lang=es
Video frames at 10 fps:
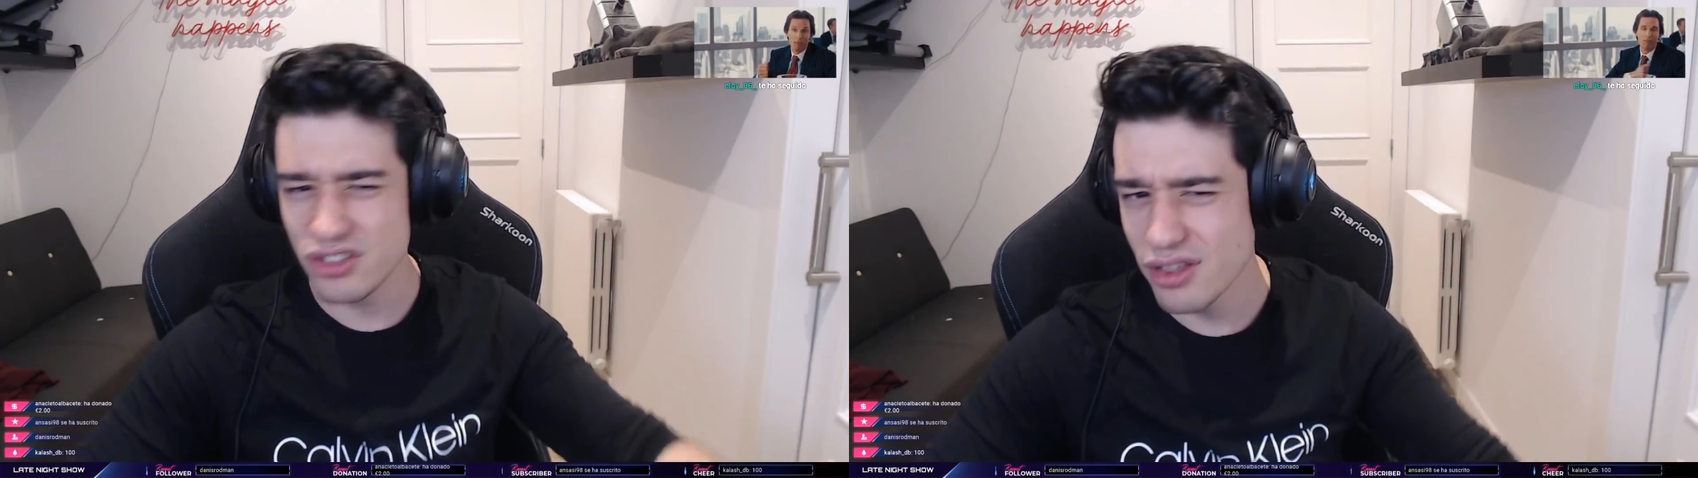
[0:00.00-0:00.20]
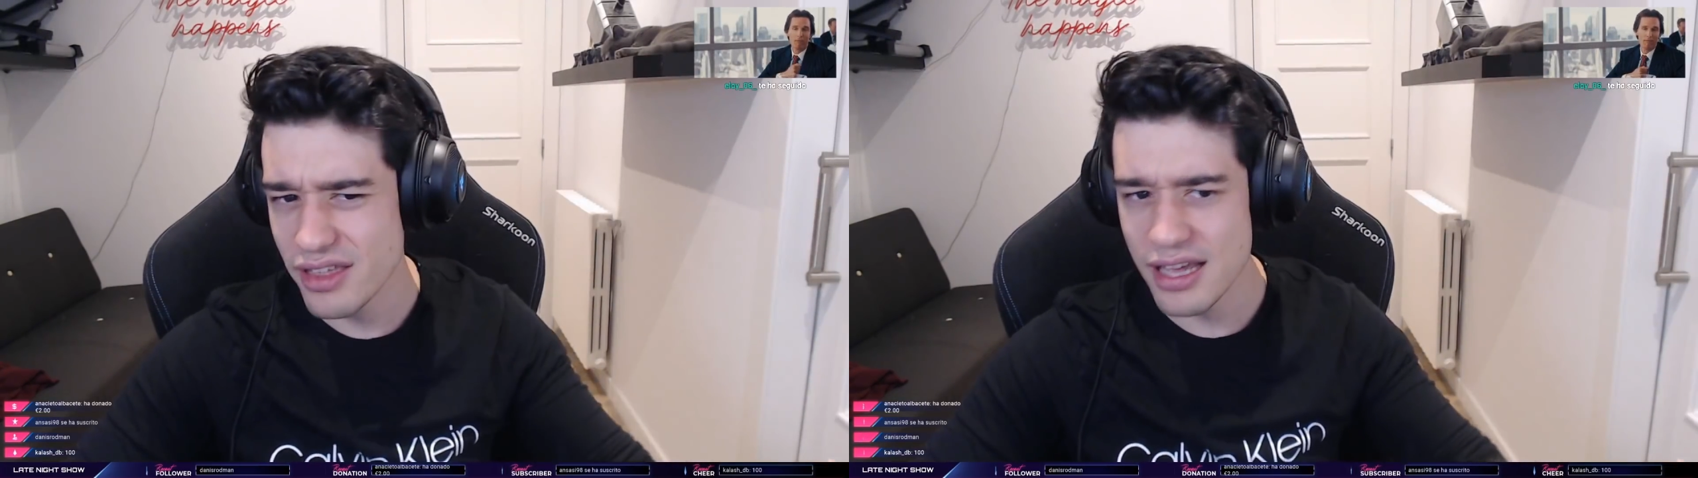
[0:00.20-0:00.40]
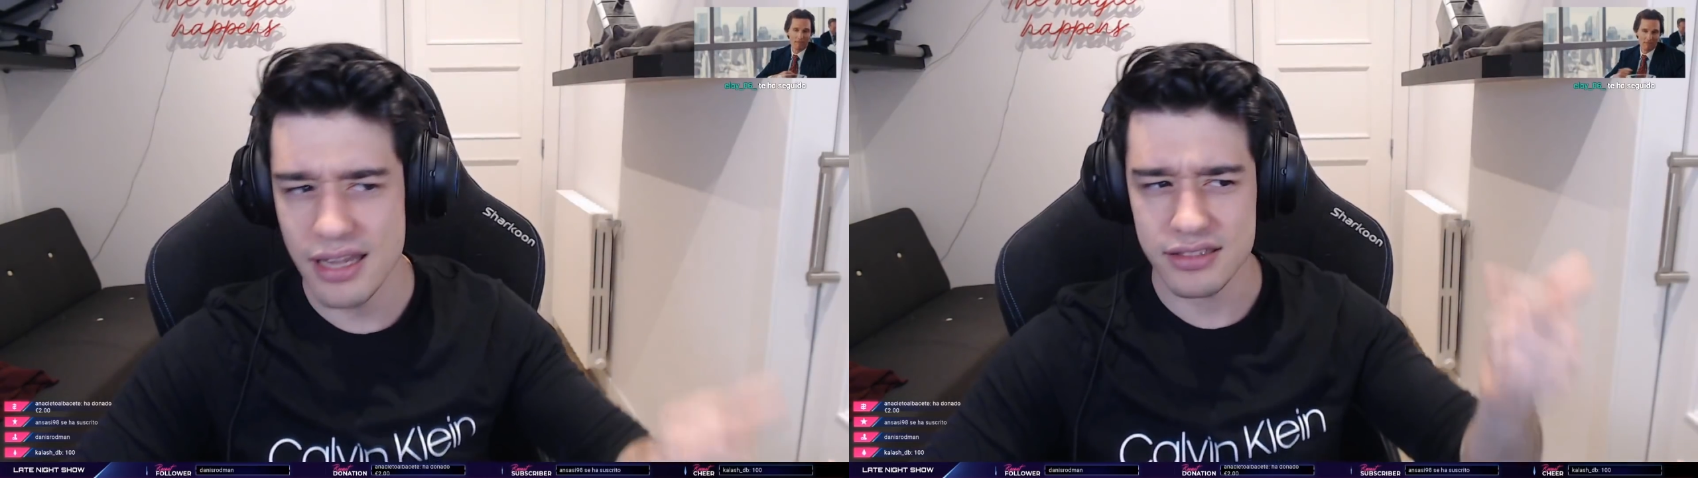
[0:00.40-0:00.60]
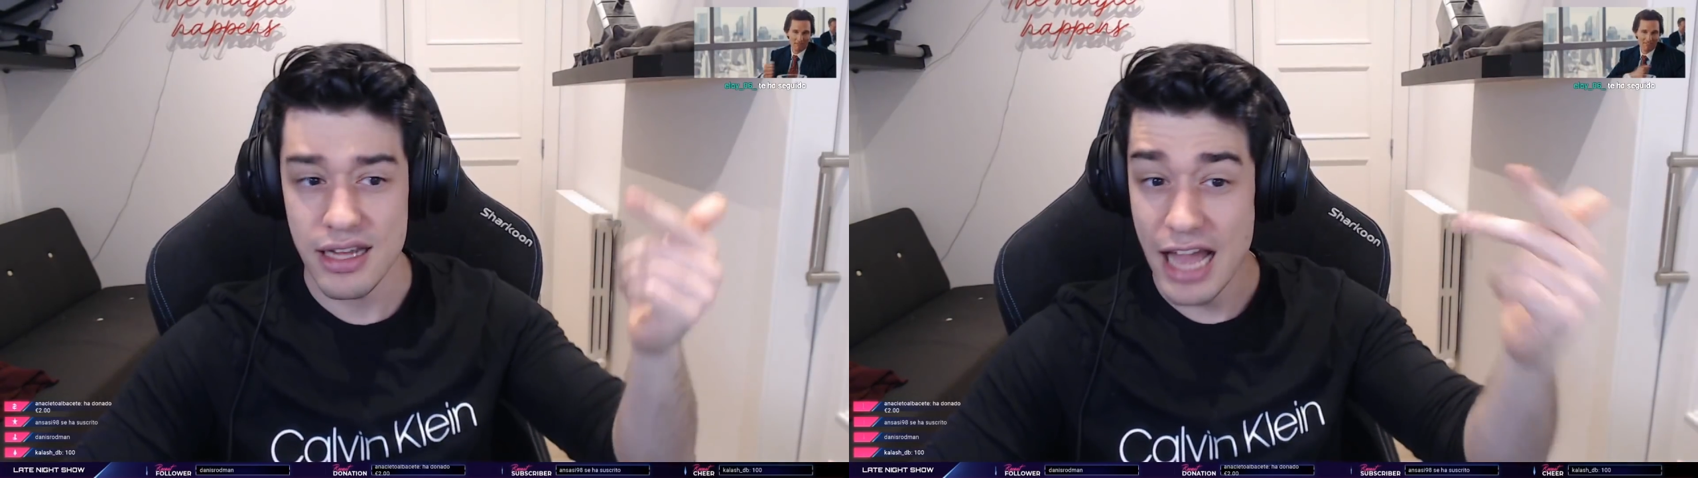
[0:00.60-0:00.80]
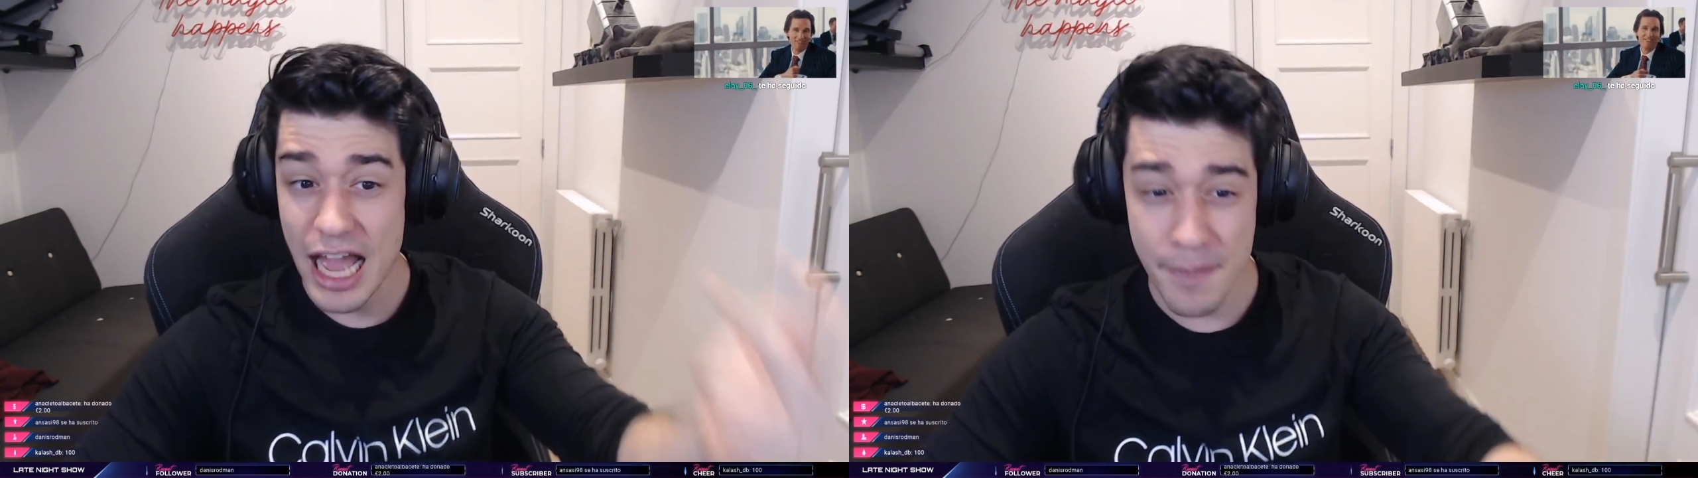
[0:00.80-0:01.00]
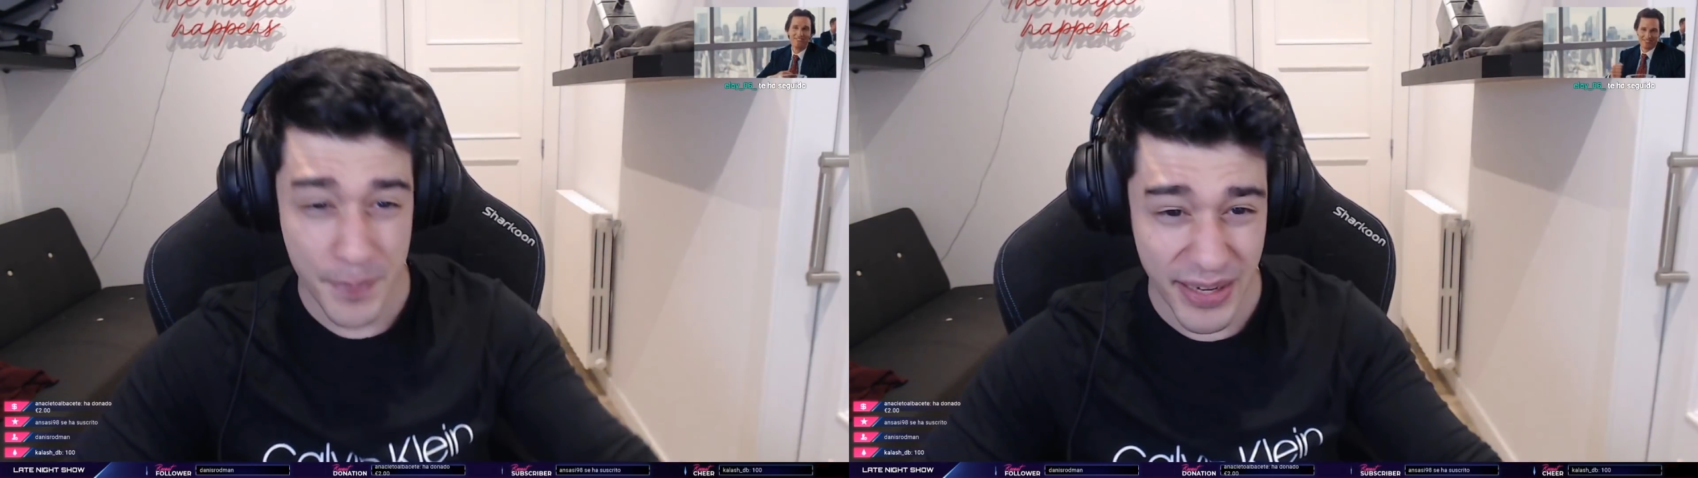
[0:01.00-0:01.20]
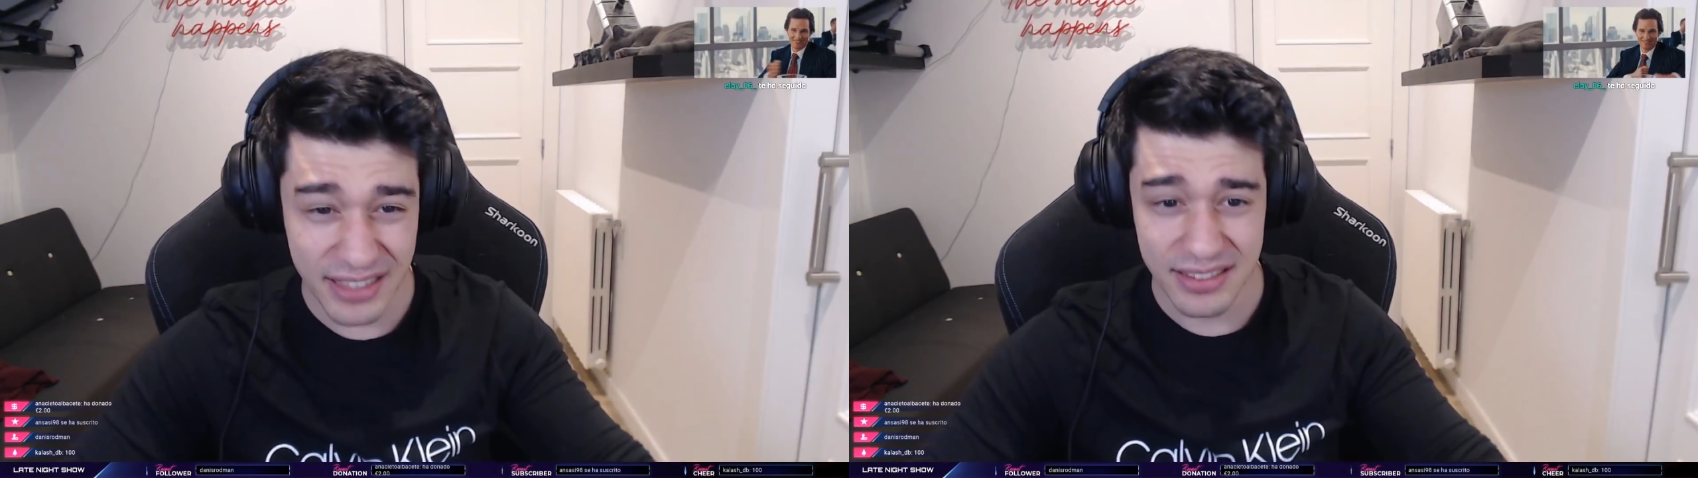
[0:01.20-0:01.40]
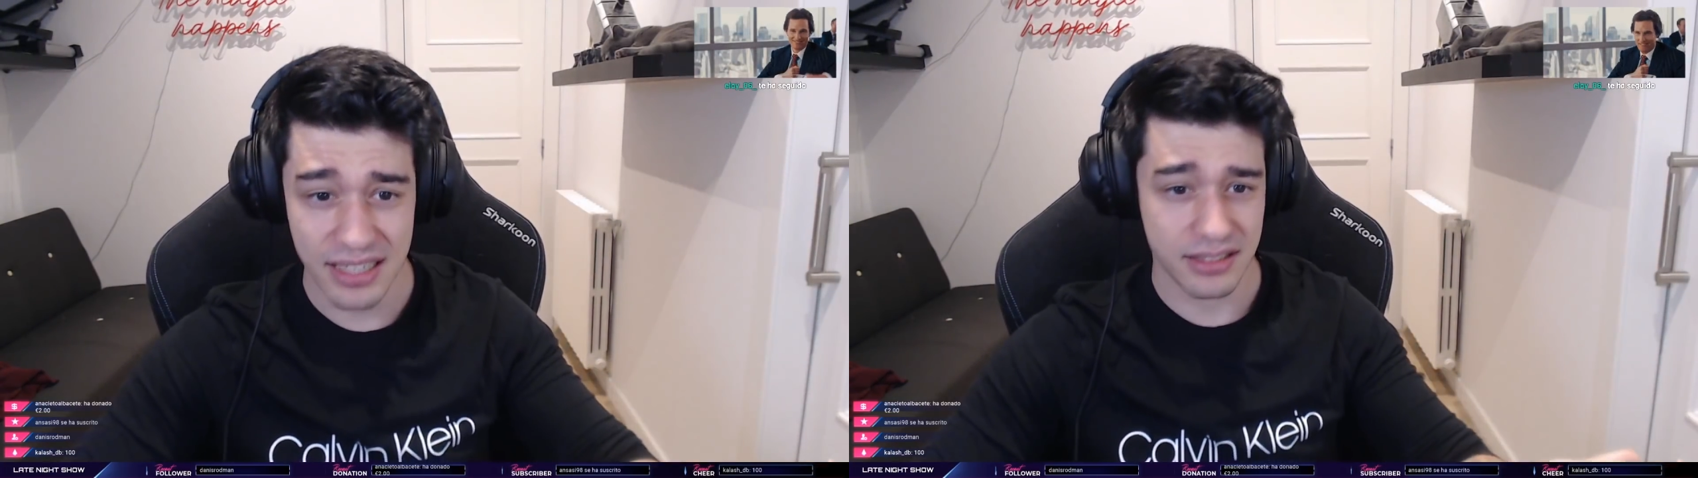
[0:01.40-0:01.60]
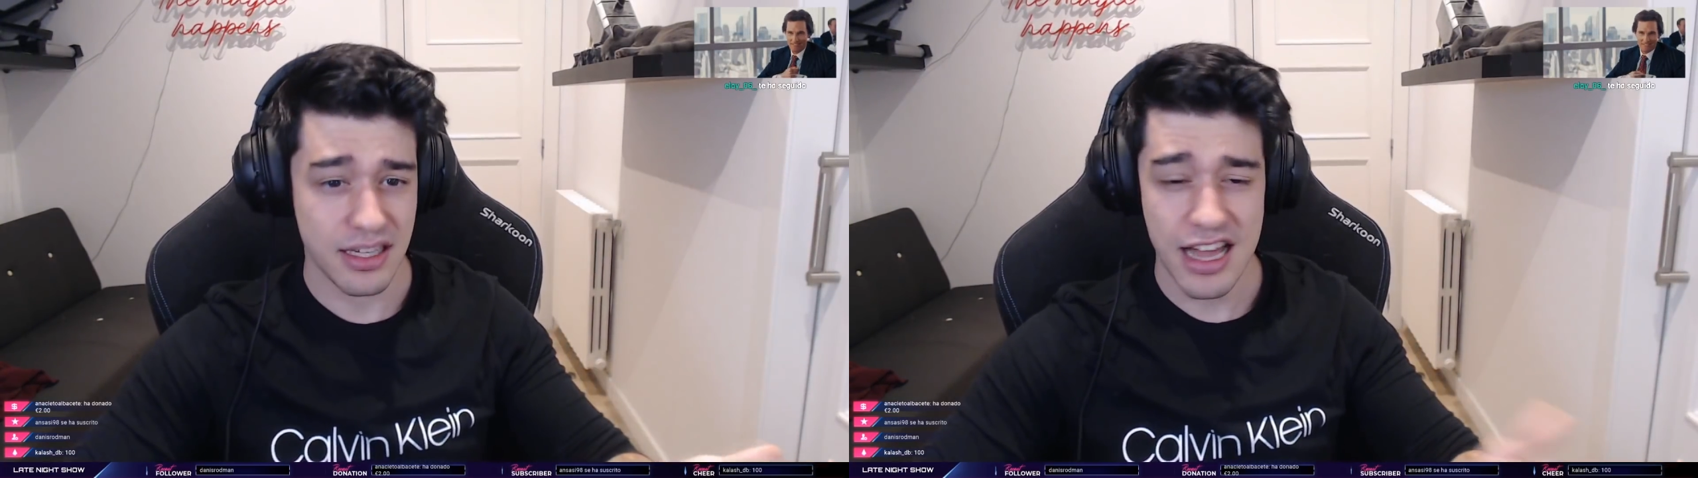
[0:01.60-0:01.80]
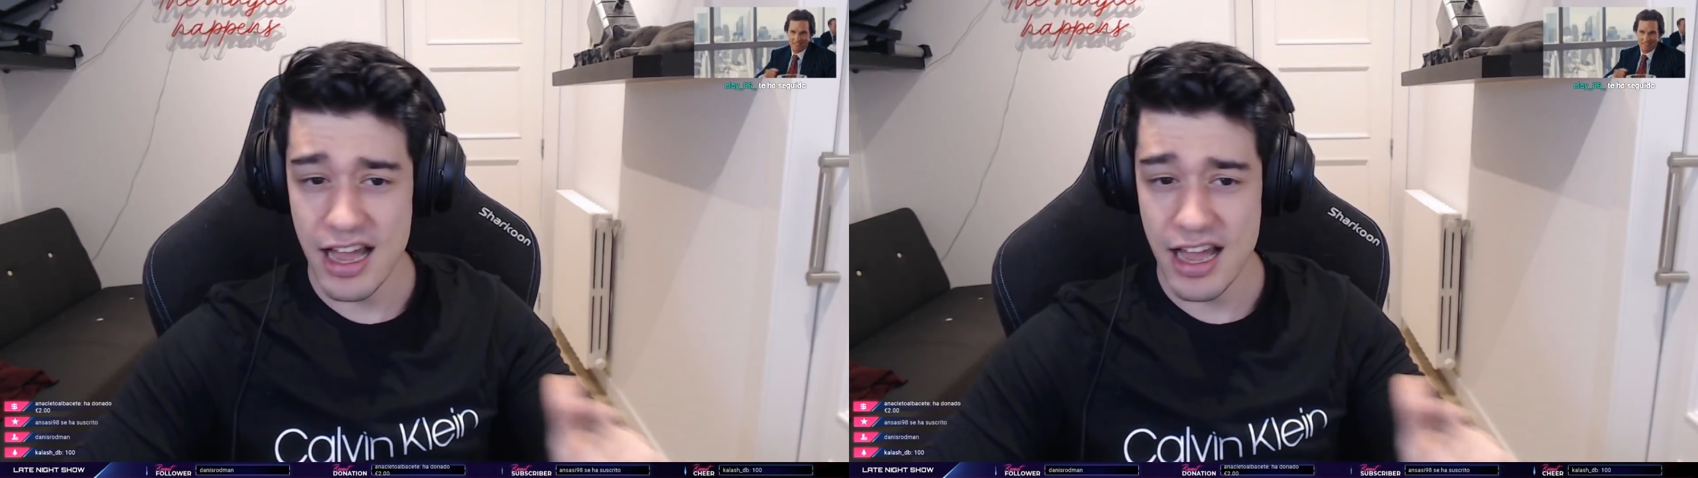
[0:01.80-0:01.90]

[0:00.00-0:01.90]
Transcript: sociales, a empresas,